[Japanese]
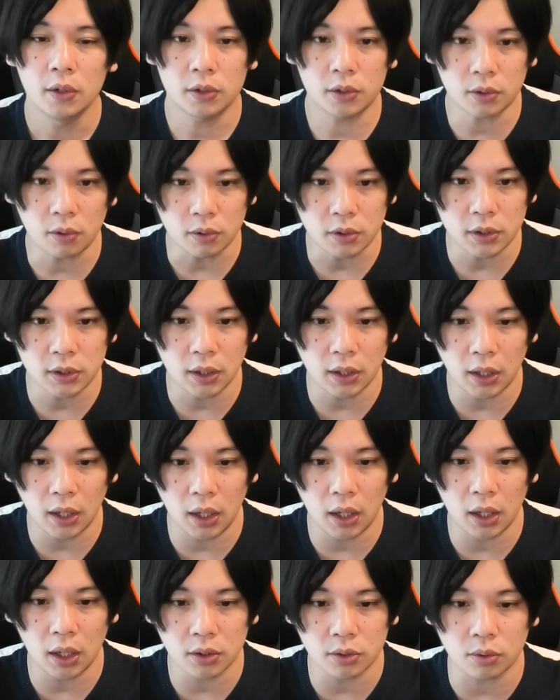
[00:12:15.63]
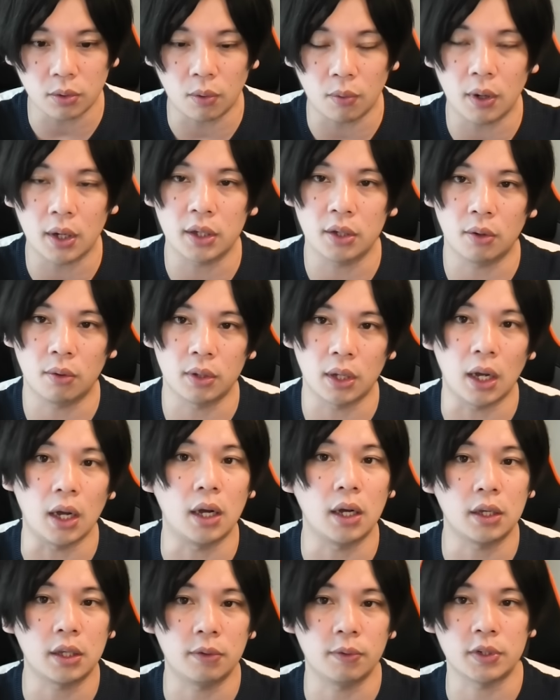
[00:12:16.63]
少しだけちょっと怖いよような
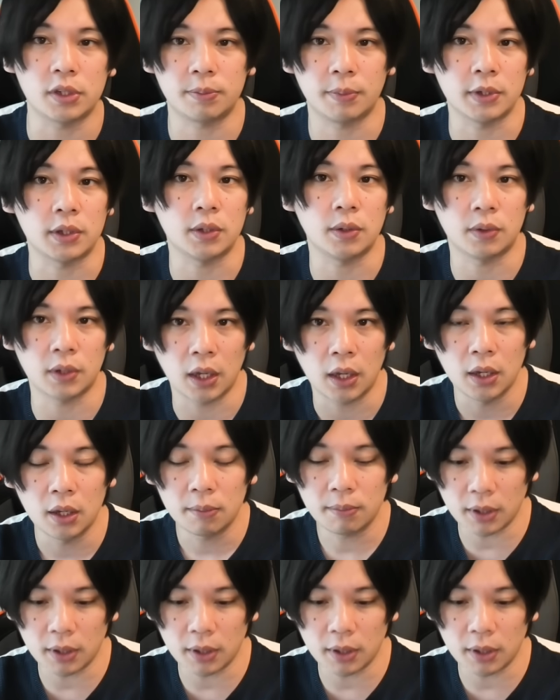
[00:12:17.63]
気はしますよね。